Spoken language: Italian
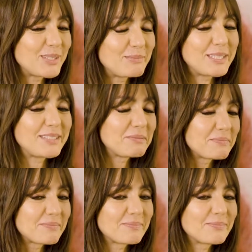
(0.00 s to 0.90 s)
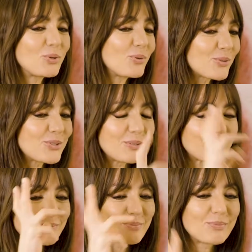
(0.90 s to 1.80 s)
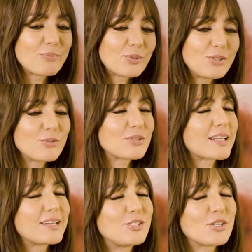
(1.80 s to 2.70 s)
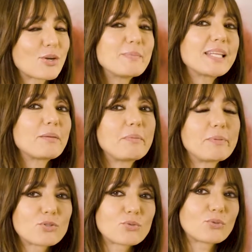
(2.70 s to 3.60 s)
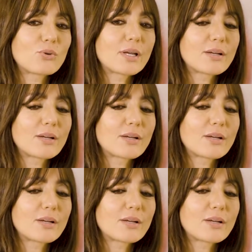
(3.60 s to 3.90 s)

mi, mi boh, così, un po' di nostalgia, cioè mi sarebbe piaciuto,